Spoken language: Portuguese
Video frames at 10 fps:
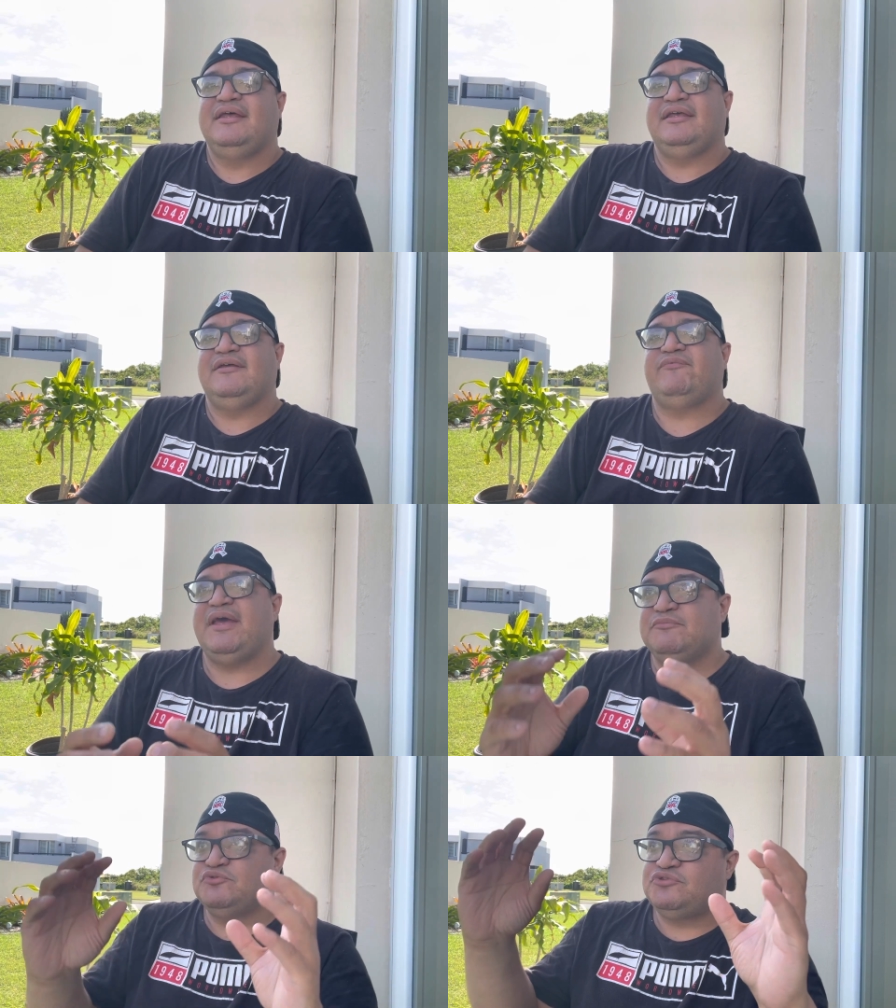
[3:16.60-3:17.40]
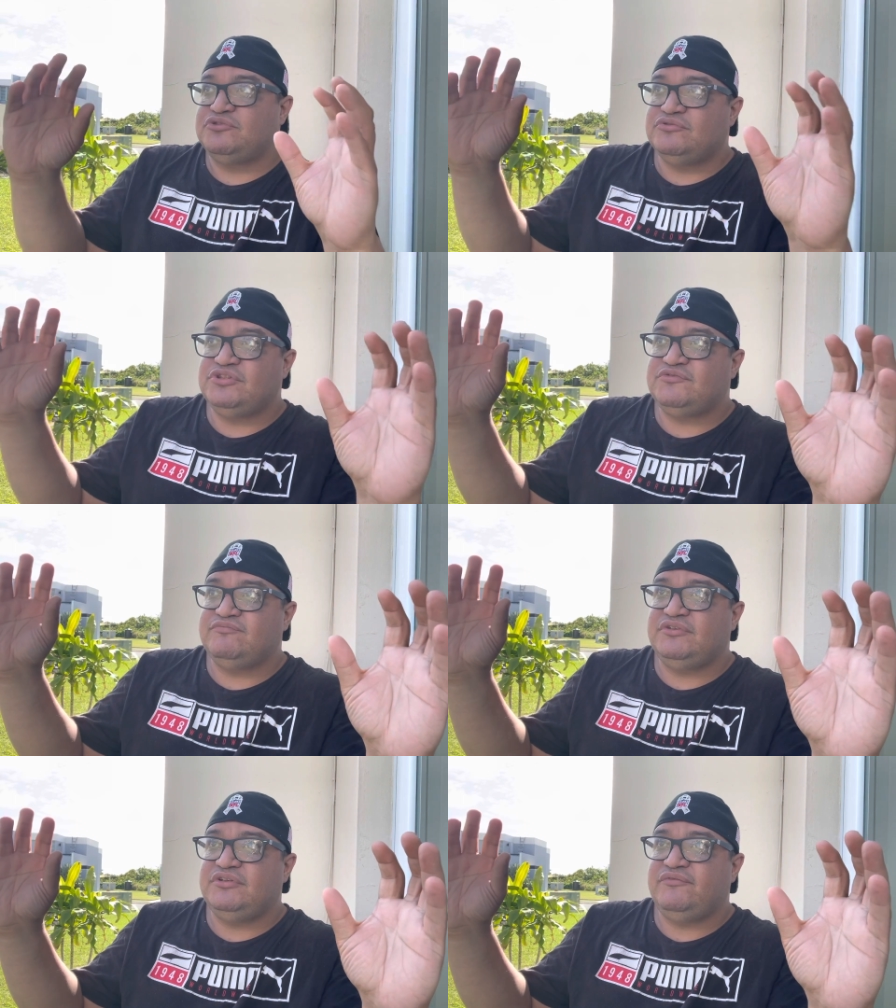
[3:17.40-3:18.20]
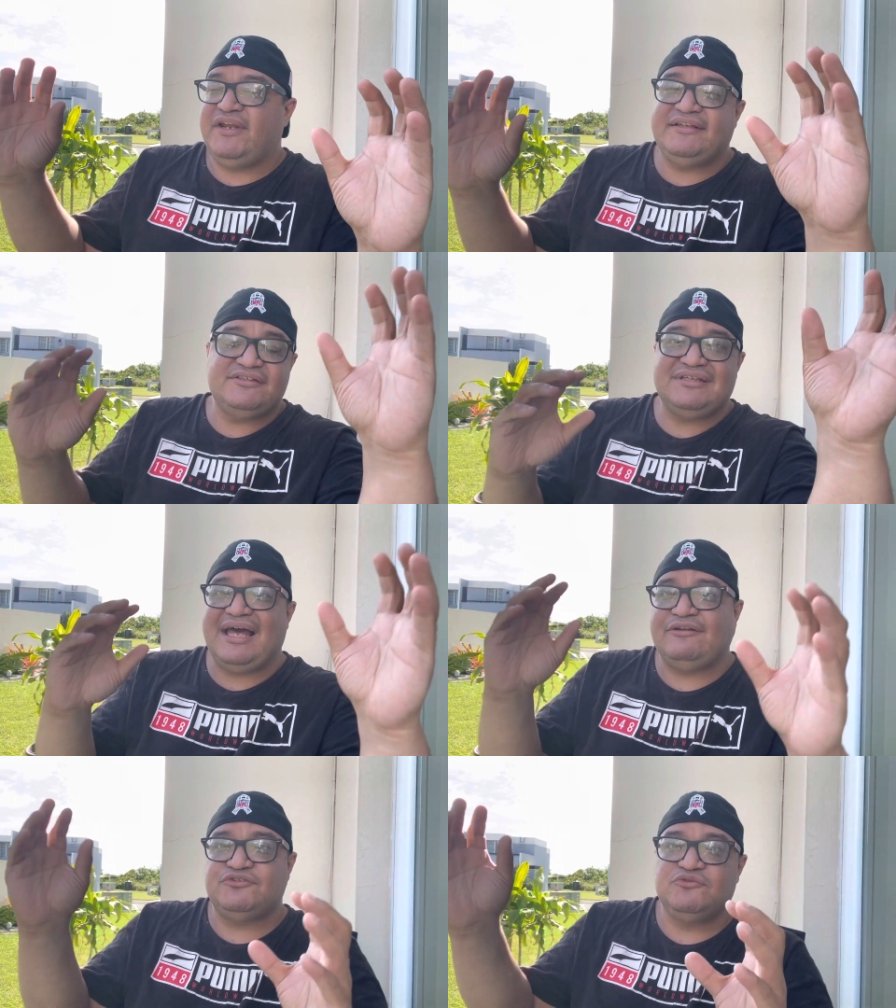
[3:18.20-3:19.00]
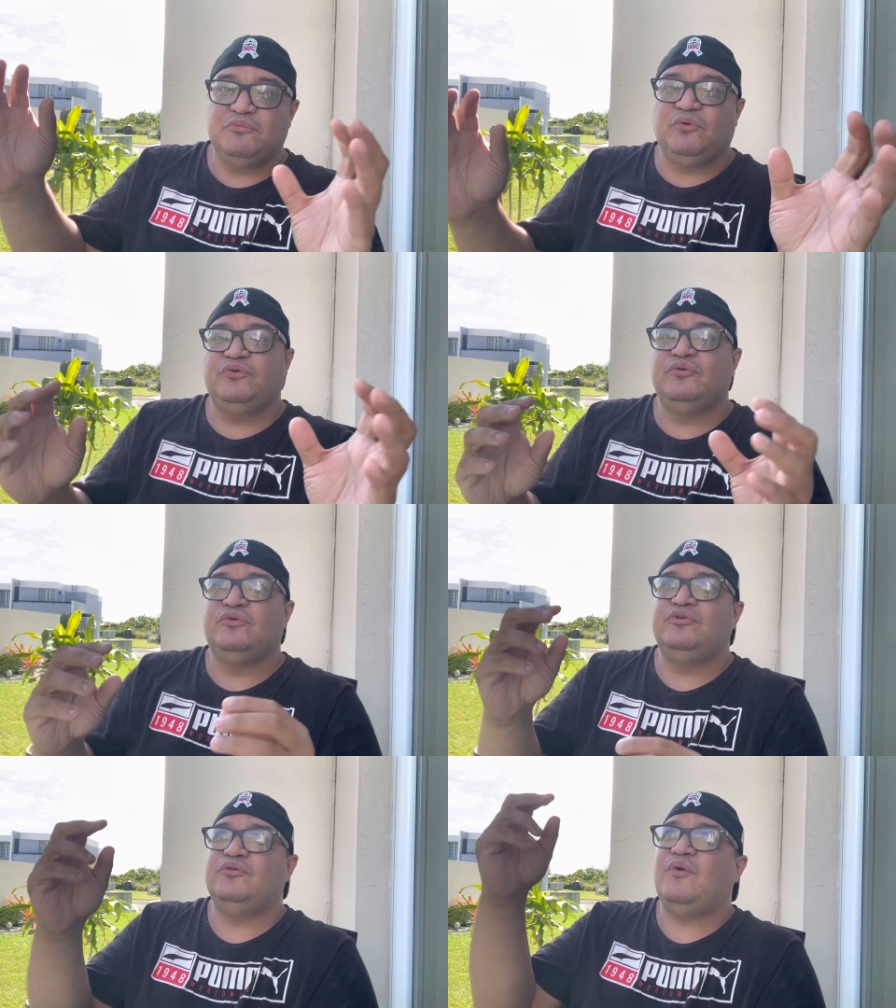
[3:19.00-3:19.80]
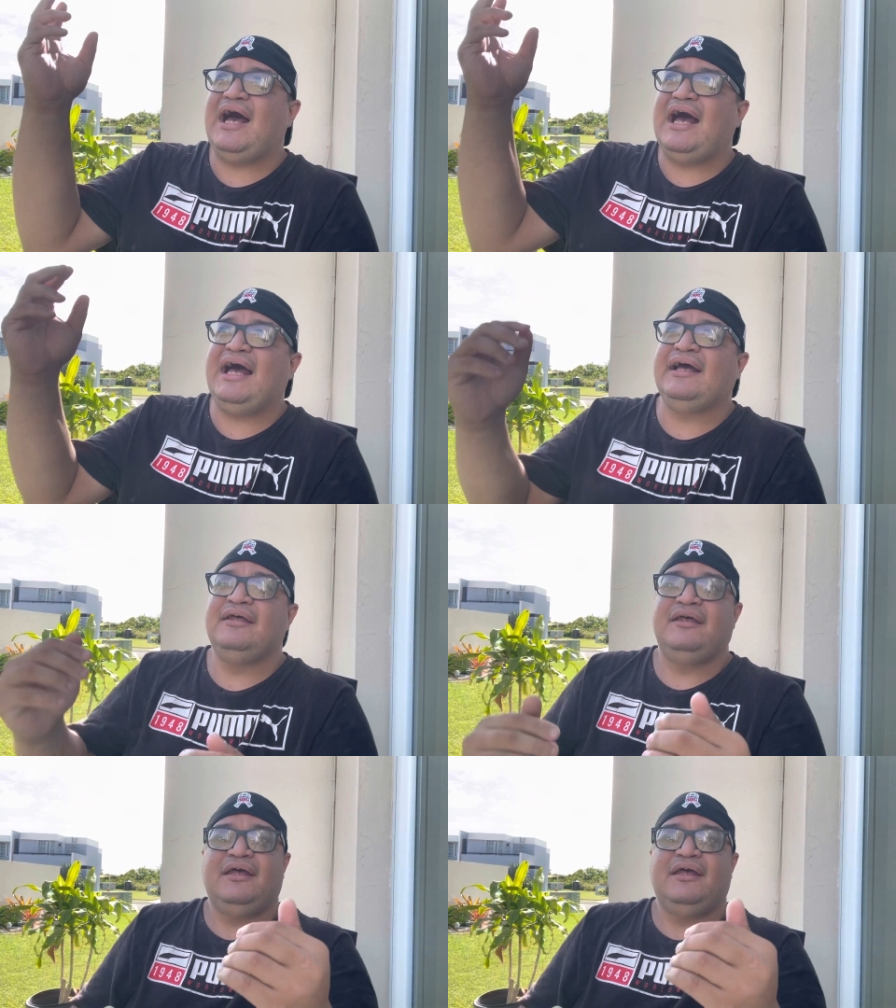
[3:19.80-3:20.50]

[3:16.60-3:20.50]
que vemos nos em diferentes lados do mundo, no ar,